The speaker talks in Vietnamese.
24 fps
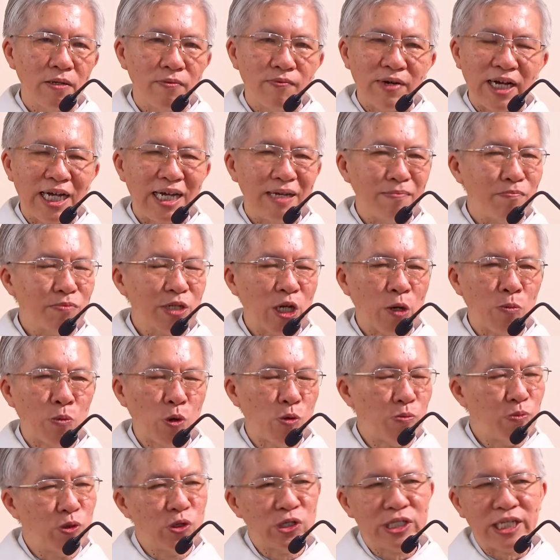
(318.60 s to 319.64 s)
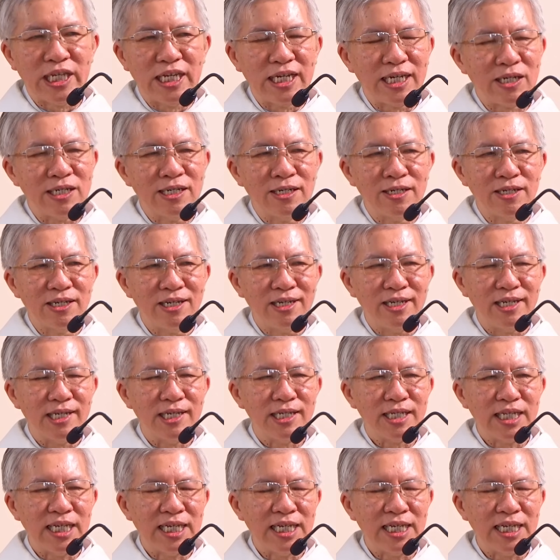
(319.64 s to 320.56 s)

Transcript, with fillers: Và trong một bữa tiệc cưới